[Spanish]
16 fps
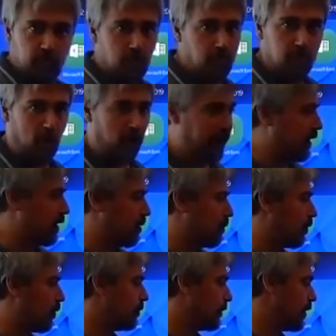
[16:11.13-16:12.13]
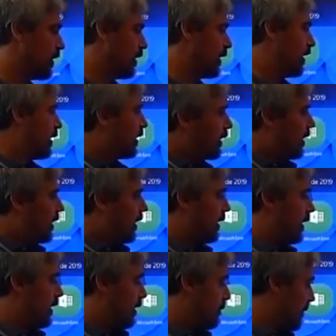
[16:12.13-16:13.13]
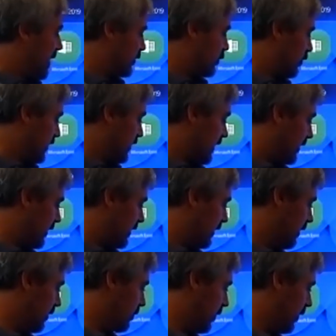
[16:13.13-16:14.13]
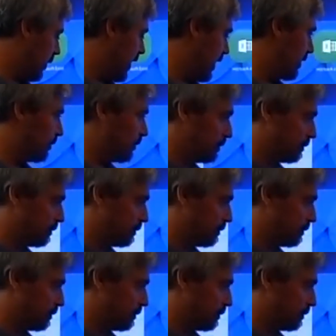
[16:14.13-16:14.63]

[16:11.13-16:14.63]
por ejemplo. Eh, más cosas. Muy bien.